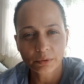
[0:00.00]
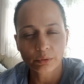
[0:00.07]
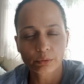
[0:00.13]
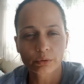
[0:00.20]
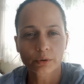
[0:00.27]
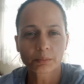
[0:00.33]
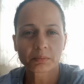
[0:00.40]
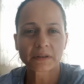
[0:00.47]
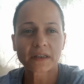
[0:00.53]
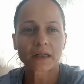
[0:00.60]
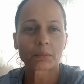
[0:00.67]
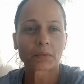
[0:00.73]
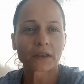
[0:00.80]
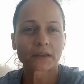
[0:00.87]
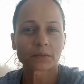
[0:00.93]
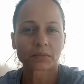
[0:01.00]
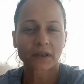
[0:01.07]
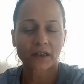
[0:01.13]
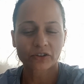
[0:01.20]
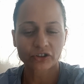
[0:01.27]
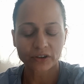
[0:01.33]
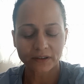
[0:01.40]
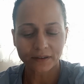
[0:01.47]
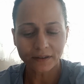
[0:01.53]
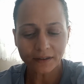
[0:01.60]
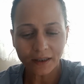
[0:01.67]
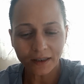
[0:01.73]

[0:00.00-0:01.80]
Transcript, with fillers: bir oğlum bir damadım gelecek dedi.